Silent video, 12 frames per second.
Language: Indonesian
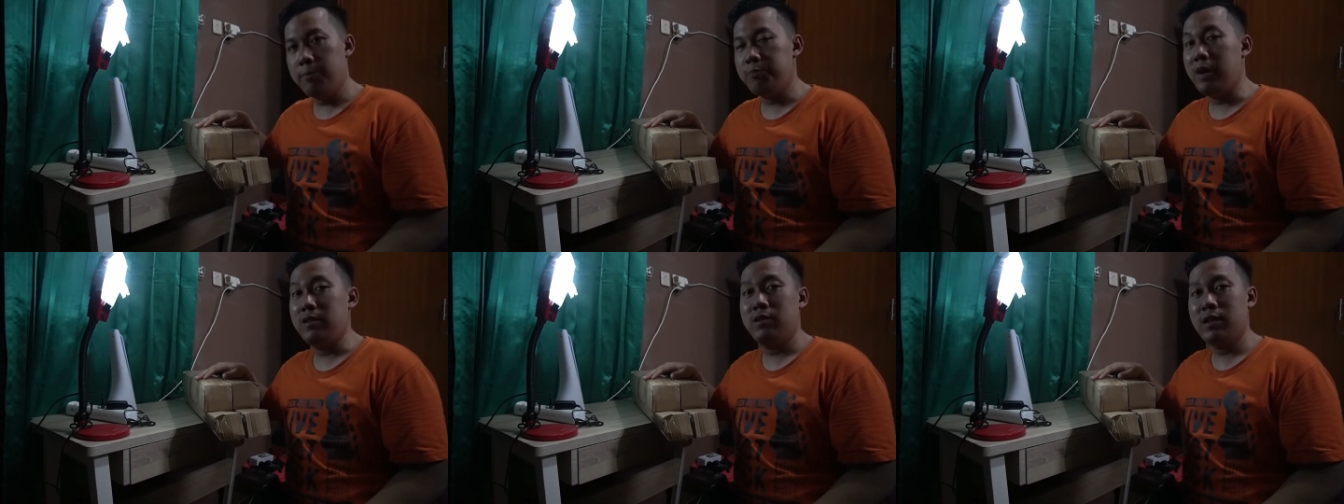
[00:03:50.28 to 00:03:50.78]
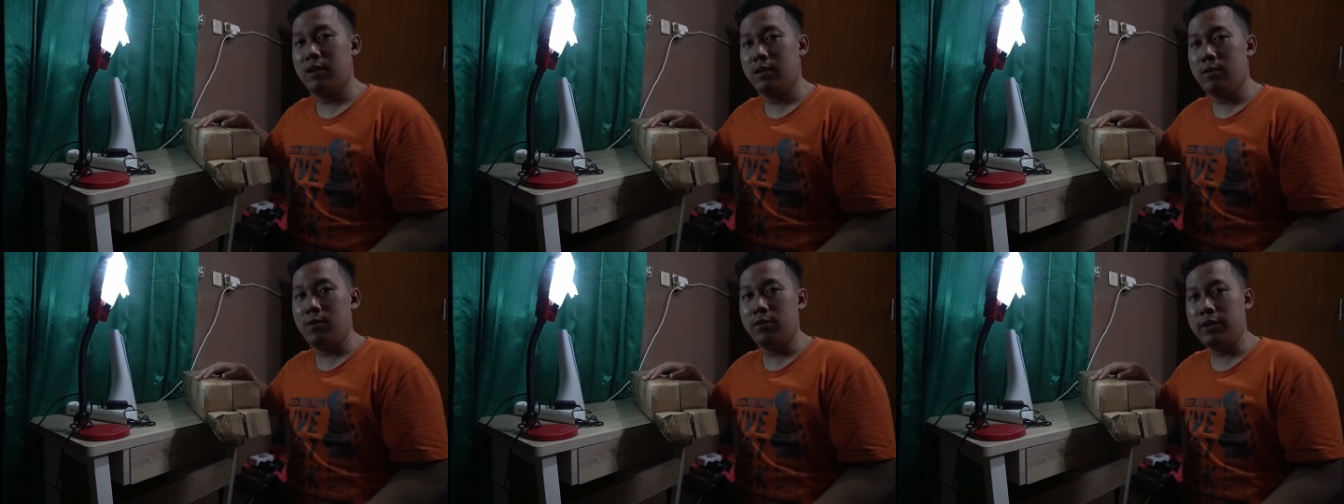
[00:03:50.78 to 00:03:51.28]

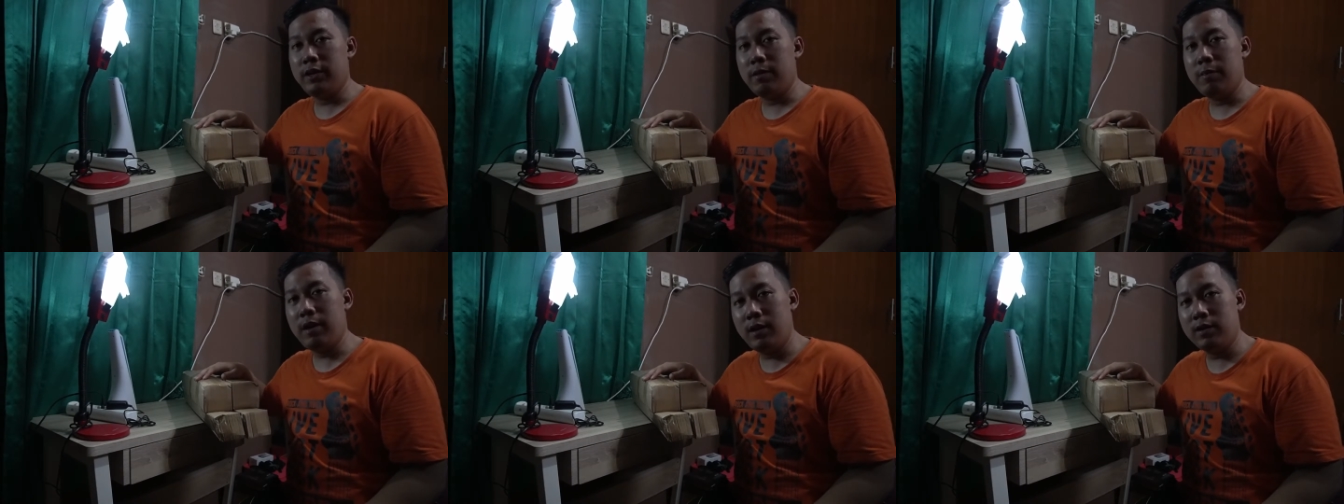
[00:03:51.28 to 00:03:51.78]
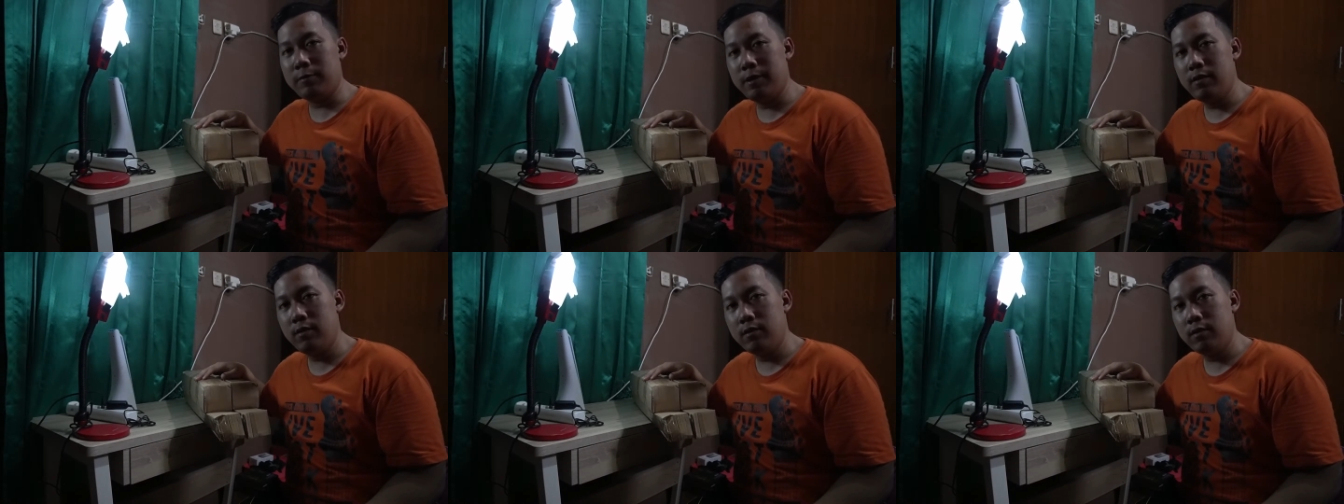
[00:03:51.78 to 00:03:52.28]
pantesan ongkirnya mahal
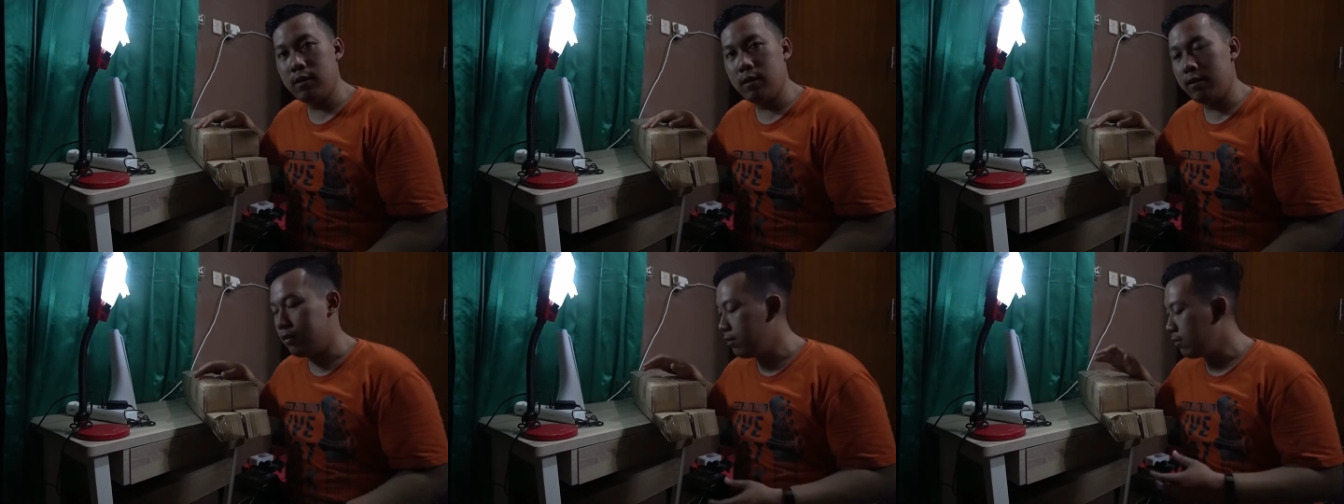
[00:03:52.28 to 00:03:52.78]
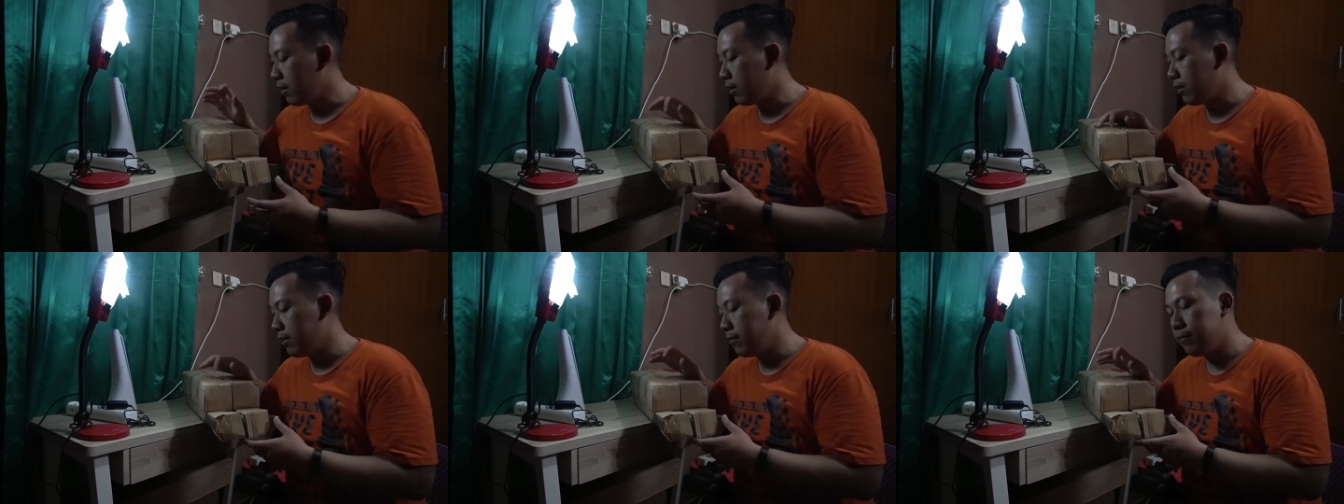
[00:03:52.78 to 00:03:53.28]
teman,
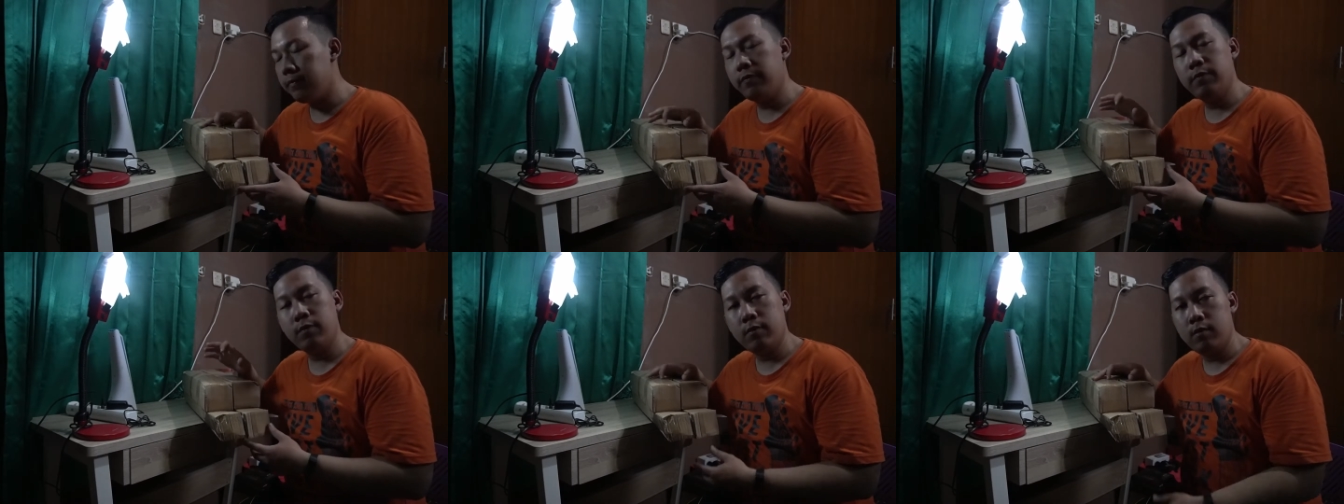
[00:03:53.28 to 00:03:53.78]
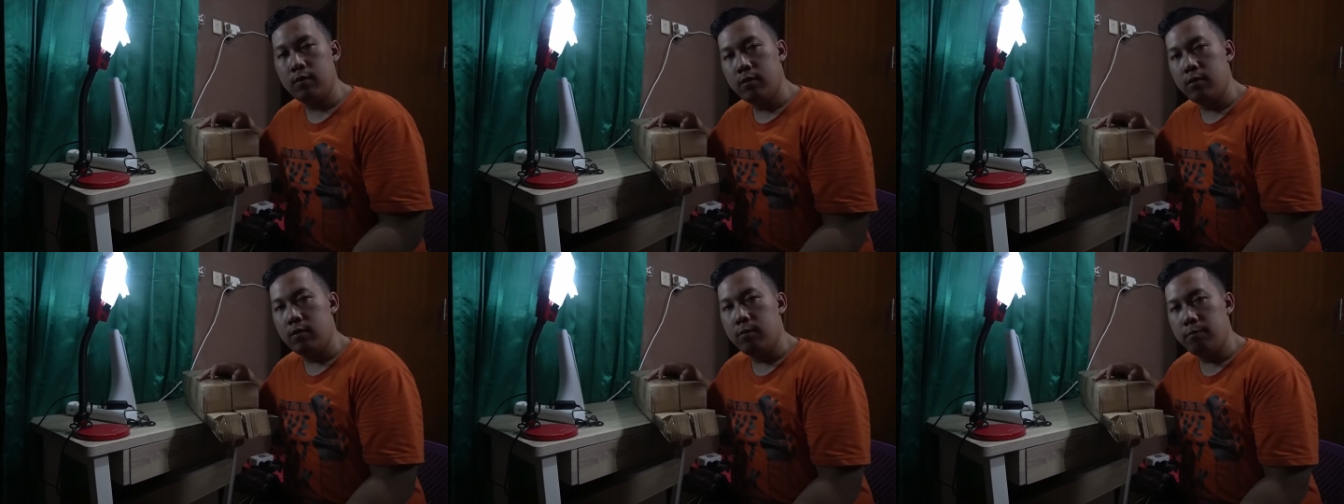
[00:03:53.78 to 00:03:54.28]
karena
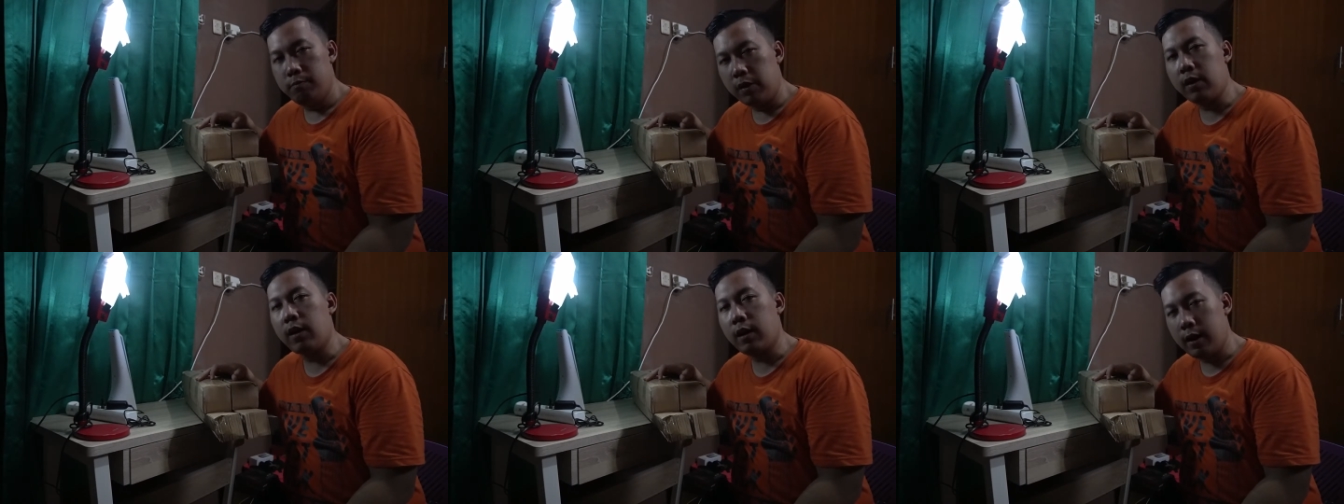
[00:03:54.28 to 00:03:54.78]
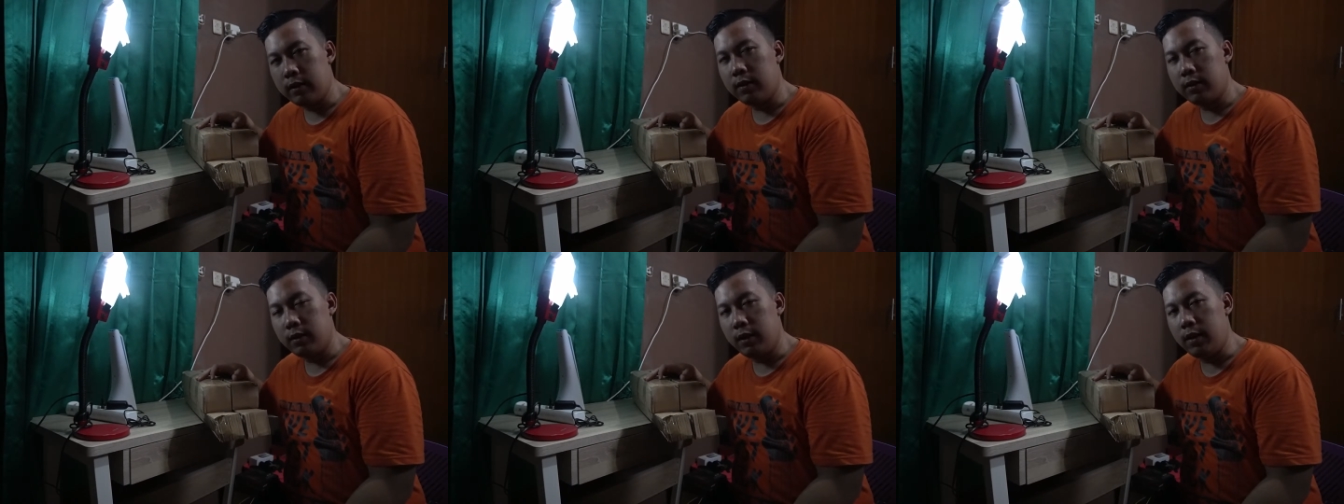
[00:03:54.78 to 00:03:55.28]
berat
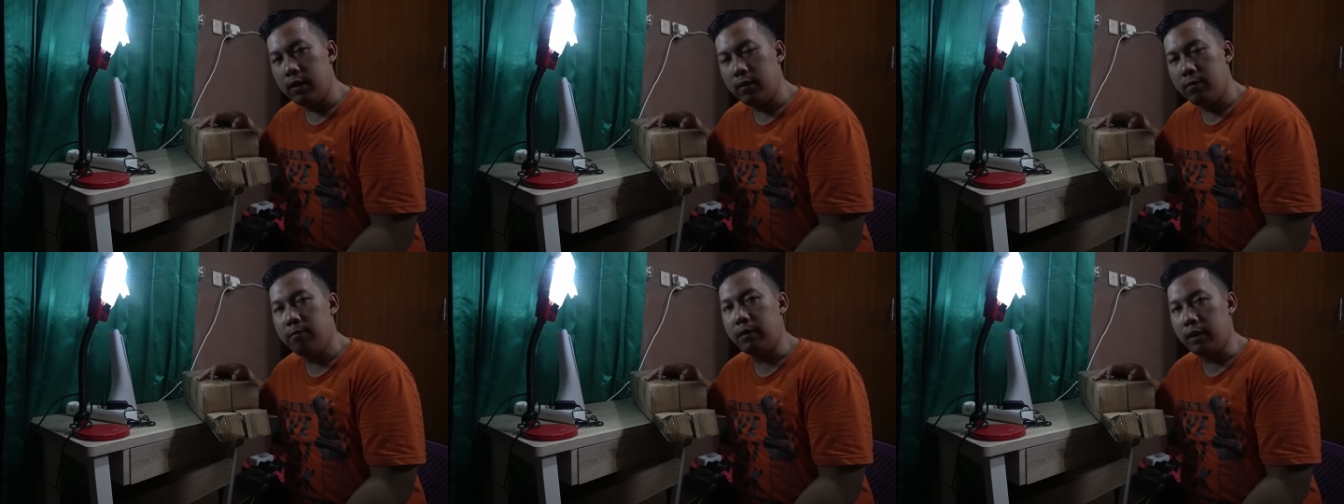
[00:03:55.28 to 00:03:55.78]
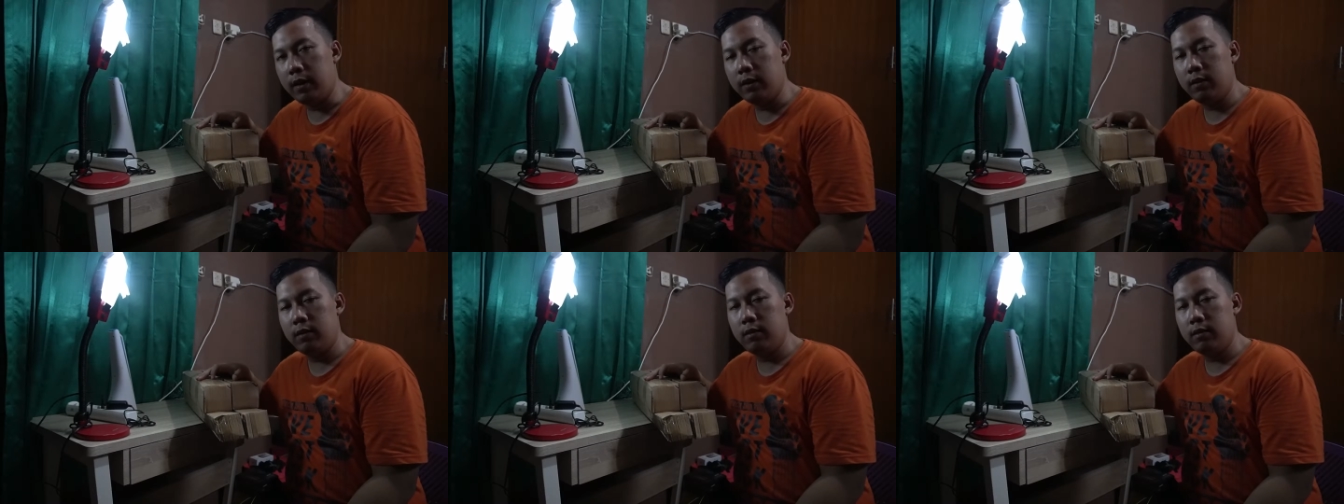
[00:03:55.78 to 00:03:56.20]
ya berat.